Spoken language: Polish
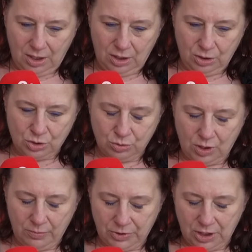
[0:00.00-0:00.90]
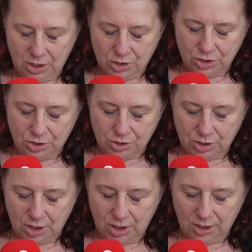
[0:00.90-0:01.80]
E, czułam też,
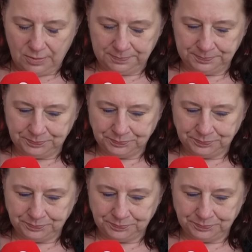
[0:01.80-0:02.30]
że